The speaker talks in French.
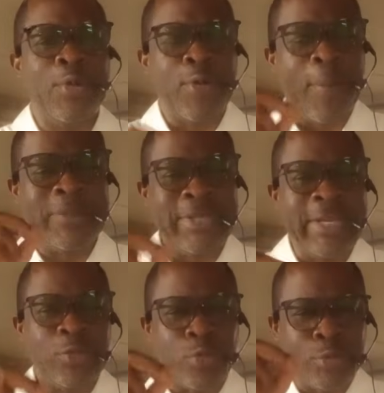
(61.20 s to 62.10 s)
comme je
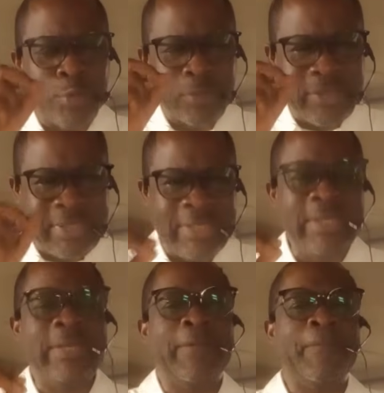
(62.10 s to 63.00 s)
l'ai toujours
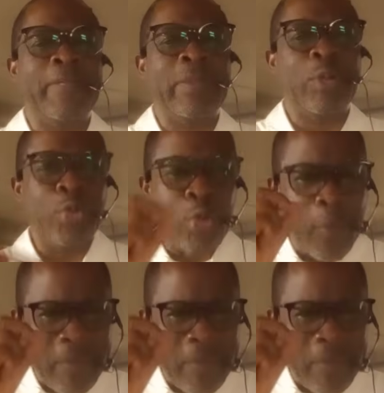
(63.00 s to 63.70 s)
dit dans